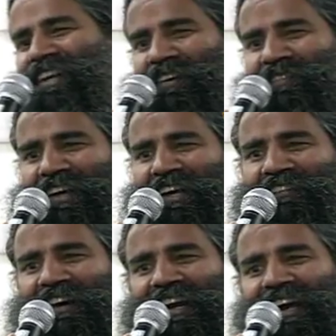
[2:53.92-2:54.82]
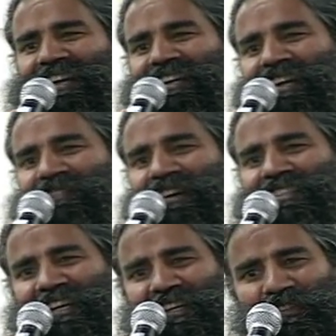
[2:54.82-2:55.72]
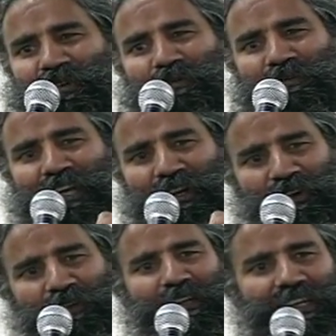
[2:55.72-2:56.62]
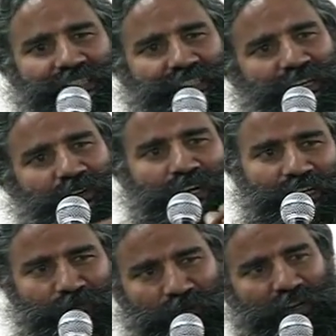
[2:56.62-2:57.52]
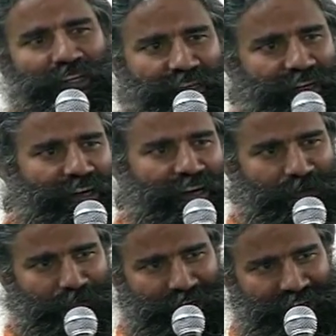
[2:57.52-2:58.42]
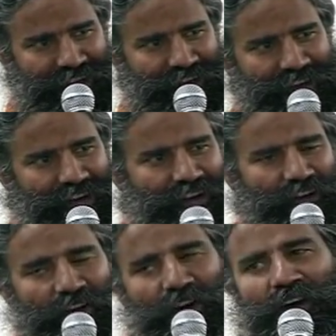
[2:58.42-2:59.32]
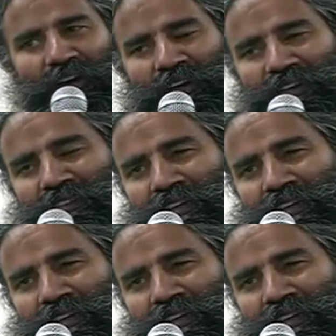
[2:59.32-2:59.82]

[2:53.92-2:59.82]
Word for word: लगभग लगभग 90 परसेंट जो टेलीकॉम इंडस्ट्री है वो खत्म होने के कागार पर है और